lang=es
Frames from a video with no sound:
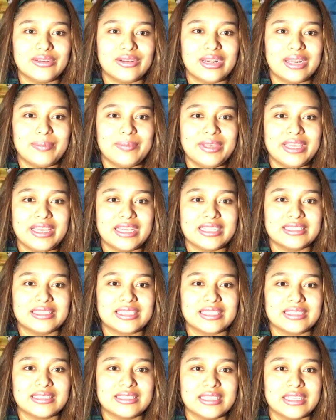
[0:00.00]
Hola amiga,
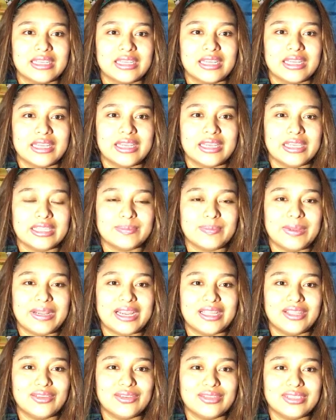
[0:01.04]
estás
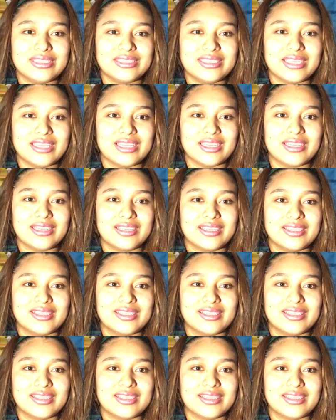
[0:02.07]
esperando, dice.